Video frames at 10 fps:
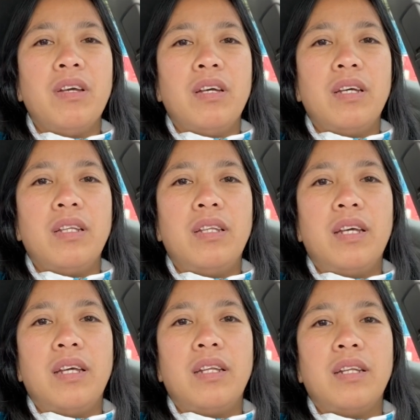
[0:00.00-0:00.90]
And
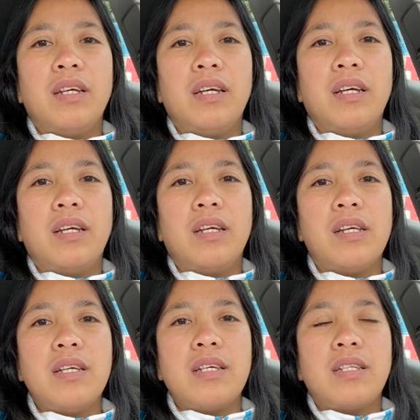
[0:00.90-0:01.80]
then uh,
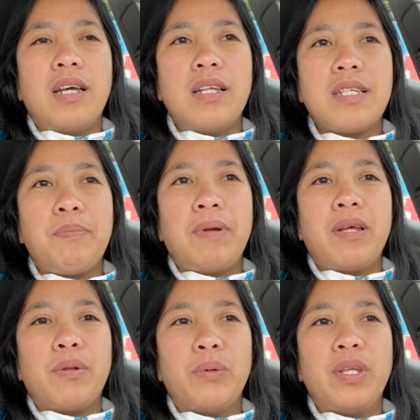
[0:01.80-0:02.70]
dahil sa
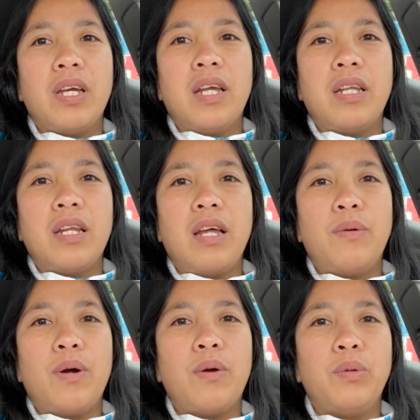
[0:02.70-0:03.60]
palaro niya
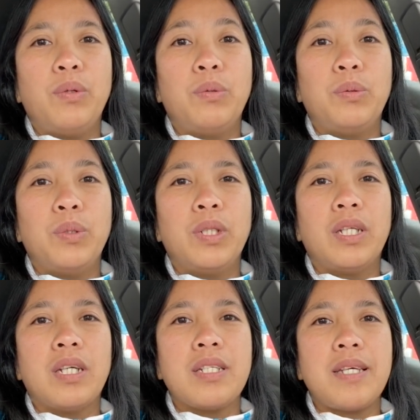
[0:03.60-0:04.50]
nanalo ako noon.
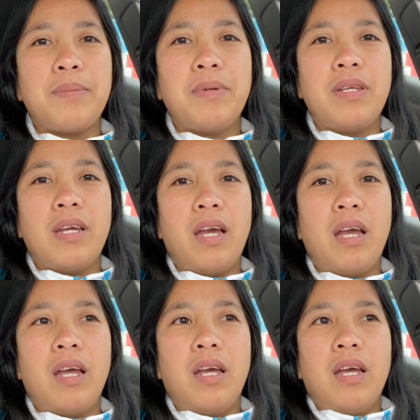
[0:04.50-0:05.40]
Sabi niya
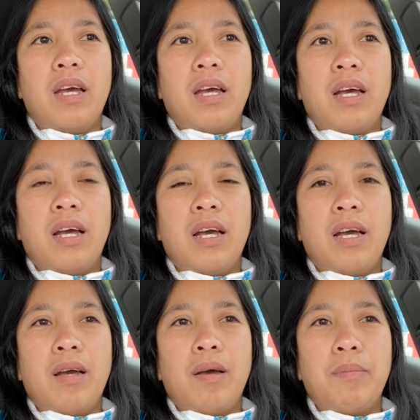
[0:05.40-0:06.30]

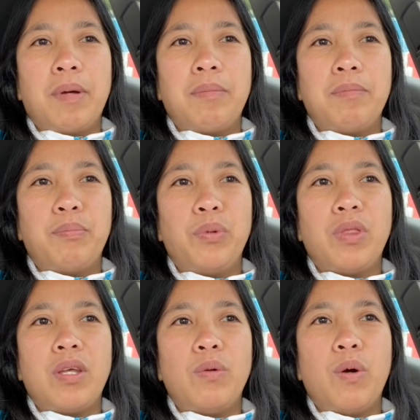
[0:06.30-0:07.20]
uh,
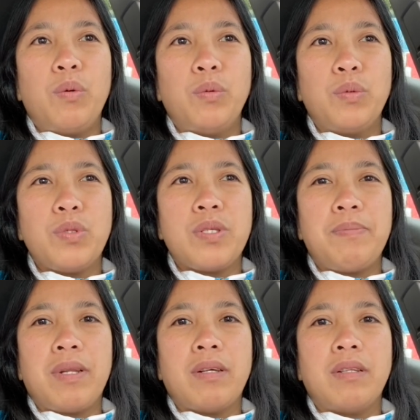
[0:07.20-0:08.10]
magpunta do ako sa
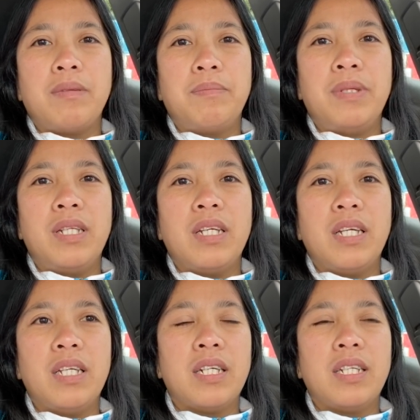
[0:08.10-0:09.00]
parang
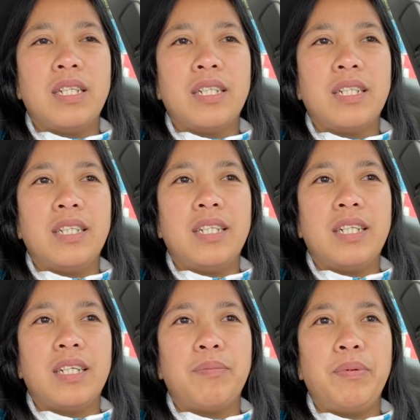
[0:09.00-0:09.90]
binigay niya
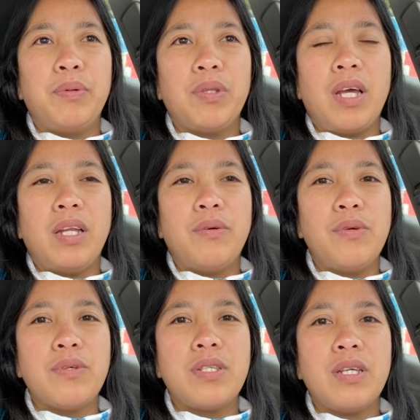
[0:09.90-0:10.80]
ganyan-ganyan at pinuntahan ko
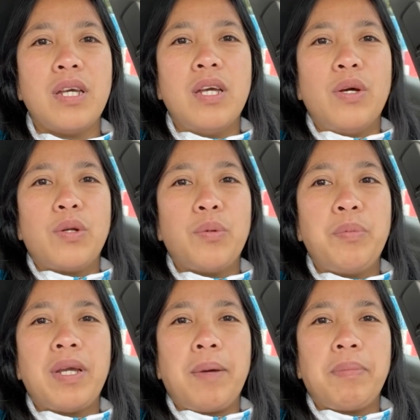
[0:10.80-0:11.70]
yung si
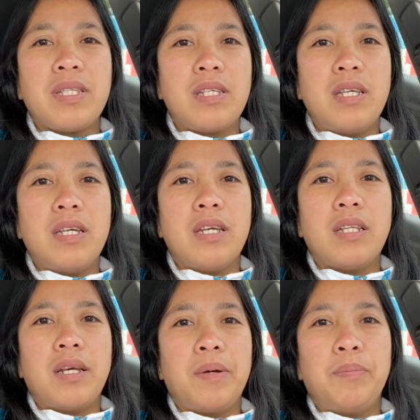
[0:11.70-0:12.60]
Ruby Kapati
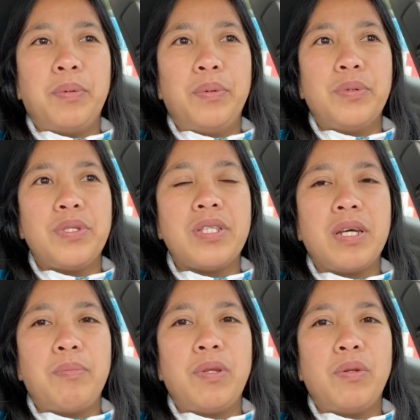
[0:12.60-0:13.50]
tapos
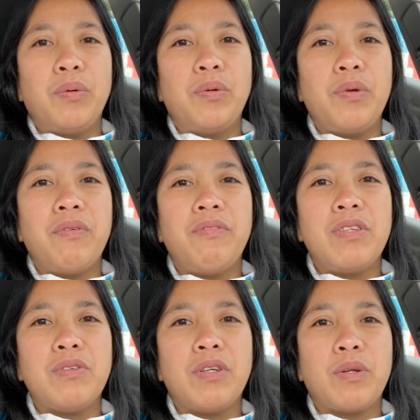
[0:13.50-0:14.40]
uh, pinanood ko yung
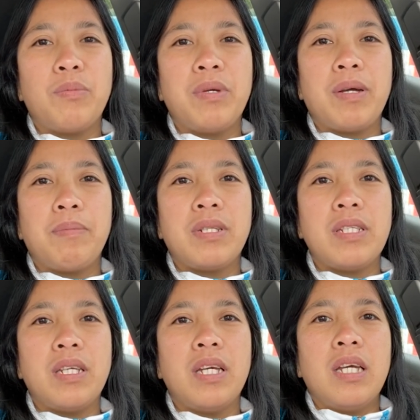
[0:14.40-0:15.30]
video ni Ruby
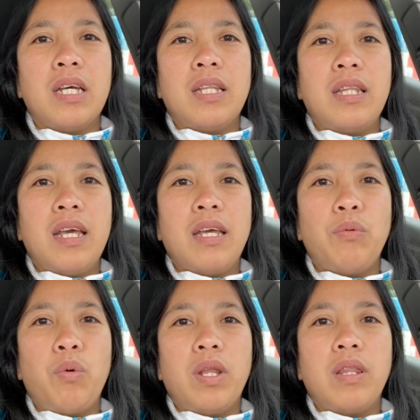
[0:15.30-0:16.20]
Kapati
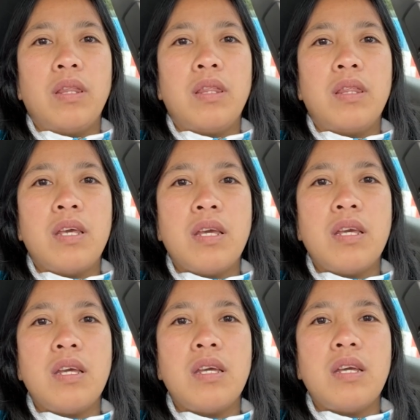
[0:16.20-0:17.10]
then one
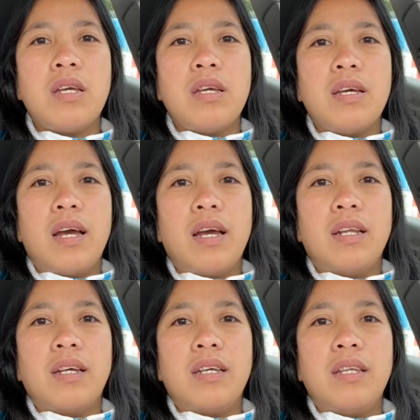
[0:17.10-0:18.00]
day uh,
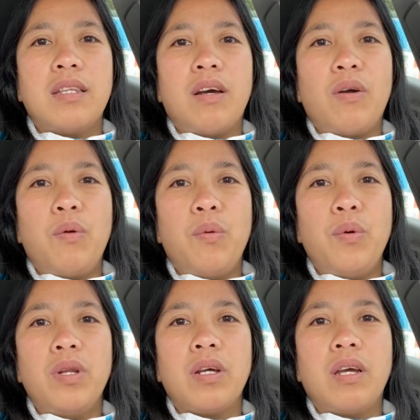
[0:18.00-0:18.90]
nakita
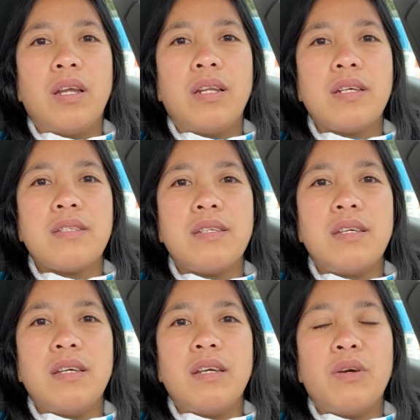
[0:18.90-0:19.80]
ko nag-LS
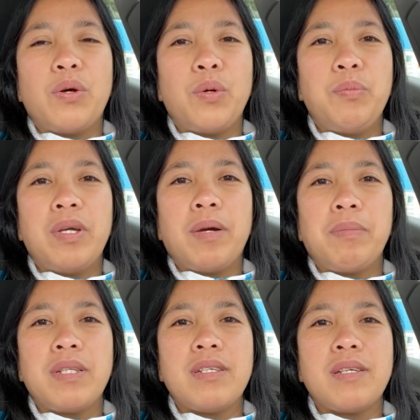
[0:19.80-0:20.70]
si Ruby
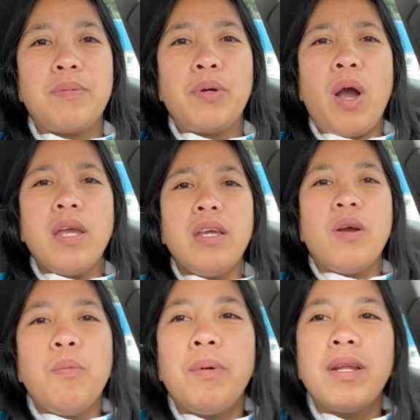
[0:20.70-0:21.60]
Kapati. Sabi ko, ay
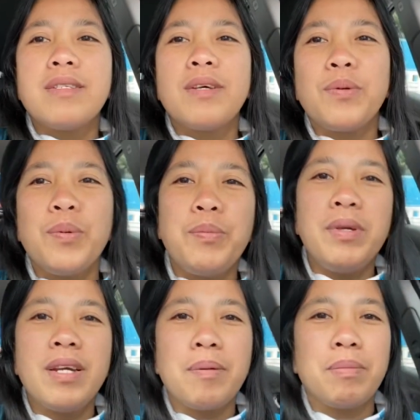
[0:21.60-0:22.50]
ikaw pala si
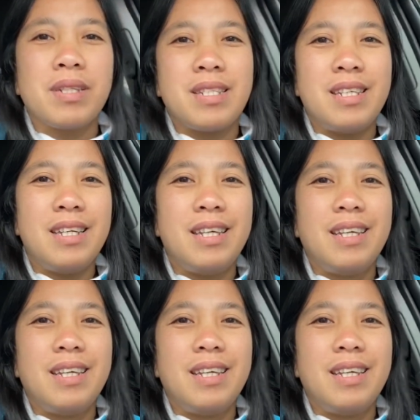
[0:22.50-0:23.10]
Ruby Kapati.